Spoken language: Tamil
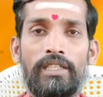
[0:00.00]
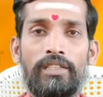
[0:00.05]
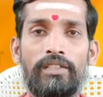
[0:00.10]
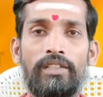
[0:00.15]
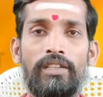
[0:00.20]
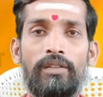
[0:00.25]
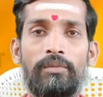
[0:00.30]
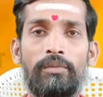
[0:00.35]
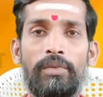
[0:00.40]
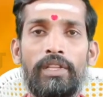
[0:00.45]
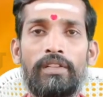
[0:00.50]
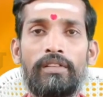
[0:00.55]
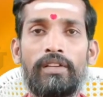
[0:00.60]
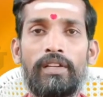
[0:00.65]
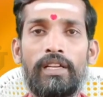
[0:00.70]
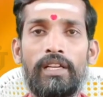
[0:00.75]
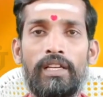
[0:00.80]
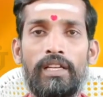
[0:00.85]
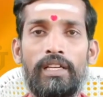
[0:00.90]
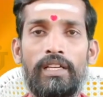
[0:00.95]
எத்தனையோ
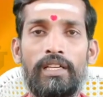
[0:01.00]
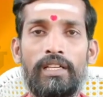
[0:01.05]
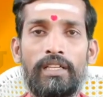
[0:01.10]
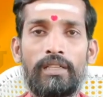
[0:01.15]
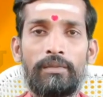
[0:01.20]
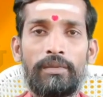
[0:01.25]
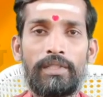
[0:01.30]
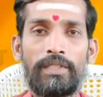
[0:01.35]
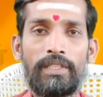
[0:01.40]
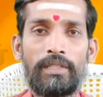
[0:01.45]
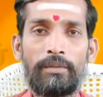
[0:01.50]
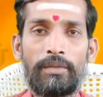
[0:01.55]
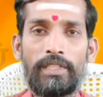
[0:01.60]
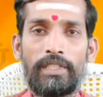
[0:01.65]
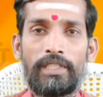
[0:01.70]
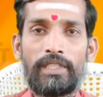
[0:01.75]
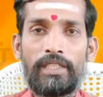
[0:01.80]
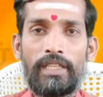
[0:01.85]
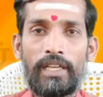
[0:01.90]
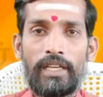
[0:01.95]
பதிவுகளில் நம்ம இதை
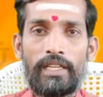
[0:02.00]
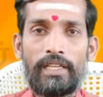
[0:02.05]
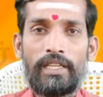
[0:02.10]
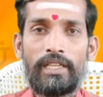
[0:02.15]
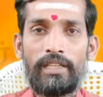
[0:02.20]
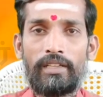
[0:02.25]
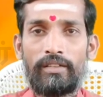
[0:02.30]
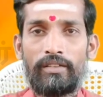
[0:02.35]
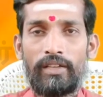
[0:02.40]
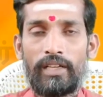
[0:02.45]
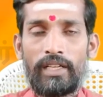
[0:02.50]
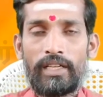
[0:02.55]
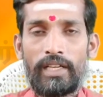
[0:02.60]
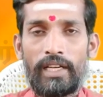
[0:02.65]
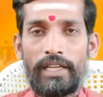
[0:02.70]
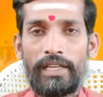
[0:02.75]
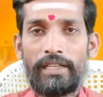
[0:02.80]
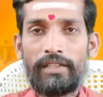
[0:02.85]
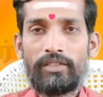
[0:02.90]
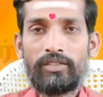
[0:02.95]
பற்றி நிறையா வர
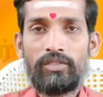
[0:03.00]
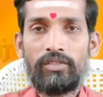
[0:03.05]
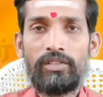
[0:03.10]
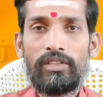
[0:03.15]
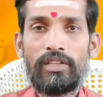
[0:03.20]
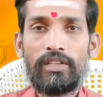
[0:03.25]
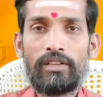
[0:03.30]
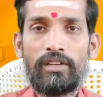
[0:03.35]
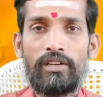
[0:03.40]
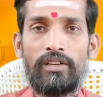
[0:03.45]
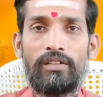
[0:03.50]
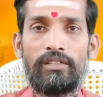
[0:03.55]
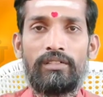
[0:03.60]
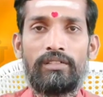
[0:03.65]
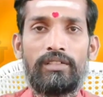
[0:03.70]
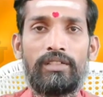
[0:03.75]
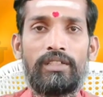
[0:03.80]
கிளைண்ட்டுக்கு சொல்லியிருக்கோம்